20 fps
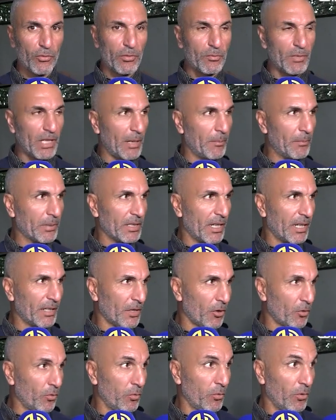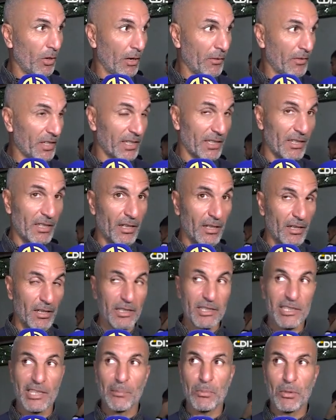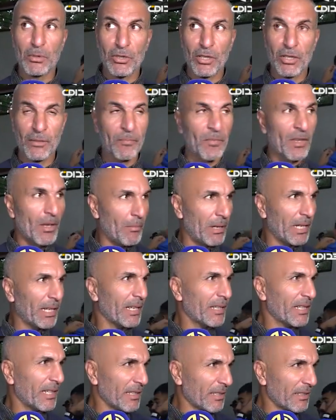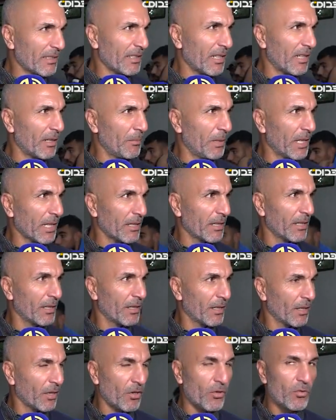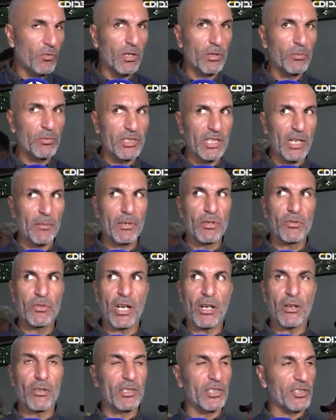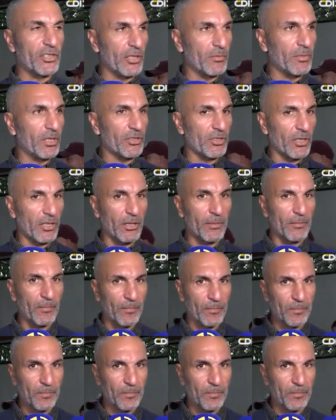في الملعب تاعنا وفيك لي سيبورتور بالك هذه تعطينا بالك قوه للمستقبل ونحقق نتيجه ايجابيه ان شاء الله.